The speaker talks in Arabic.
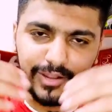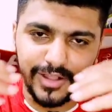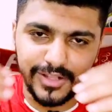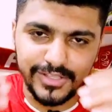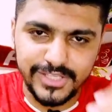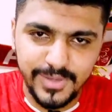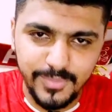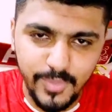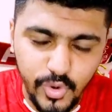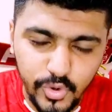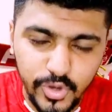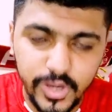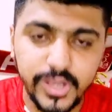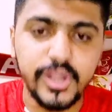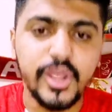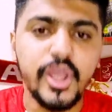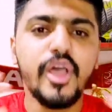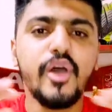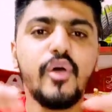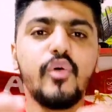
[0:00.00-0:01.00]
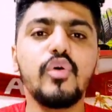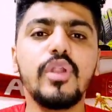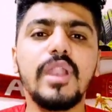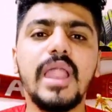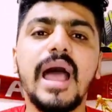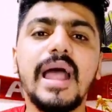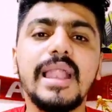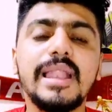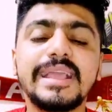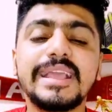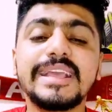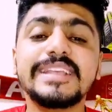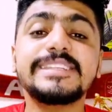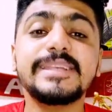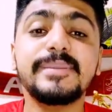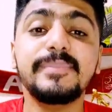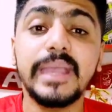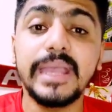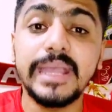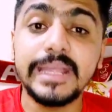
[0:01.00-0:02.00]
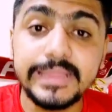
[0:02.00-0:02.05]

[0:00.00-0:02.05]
القضيه ممكن والاهلي كسب